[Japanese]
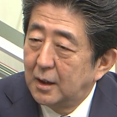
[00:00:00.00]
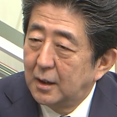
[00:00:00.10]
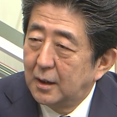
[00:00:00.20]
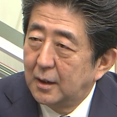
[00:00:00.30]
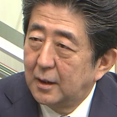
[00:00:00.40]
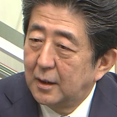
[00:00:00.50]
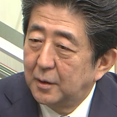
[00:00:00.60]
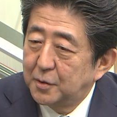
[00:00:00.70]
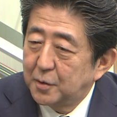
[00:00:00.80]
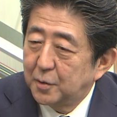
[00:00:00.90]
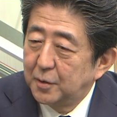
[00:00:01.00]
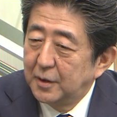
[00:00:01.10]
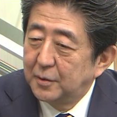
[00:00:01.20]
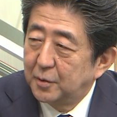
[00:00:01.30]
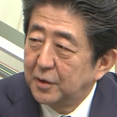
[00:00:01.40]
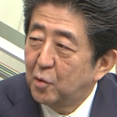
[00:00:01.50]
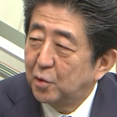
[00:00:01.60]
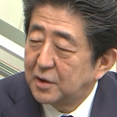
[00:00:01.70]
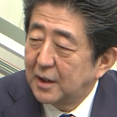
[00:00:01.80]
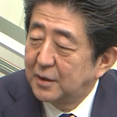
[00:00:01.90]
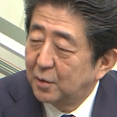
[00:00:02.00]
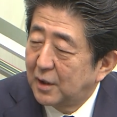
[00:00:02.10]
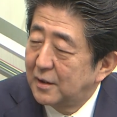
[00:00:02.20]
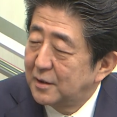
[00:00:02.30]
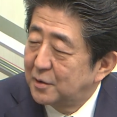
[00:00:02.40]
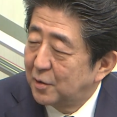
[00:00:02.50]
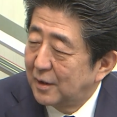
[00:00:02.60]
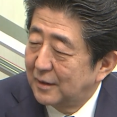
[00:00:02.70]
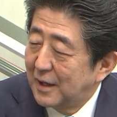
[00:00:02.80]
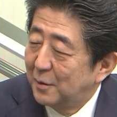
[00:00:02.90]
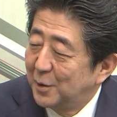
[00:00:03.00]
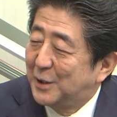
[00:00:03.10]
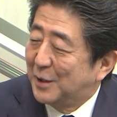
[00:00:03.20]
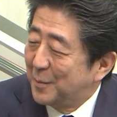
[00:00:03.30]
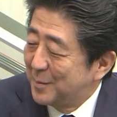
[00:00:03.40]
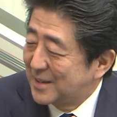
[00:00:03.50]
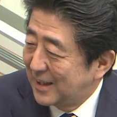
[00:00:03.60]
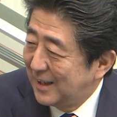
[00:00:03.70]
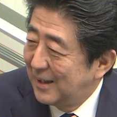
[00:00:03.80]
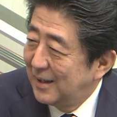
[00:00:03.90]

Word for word: えー、あの人といると居心地がいいと感じる人は大変多いと思いますかね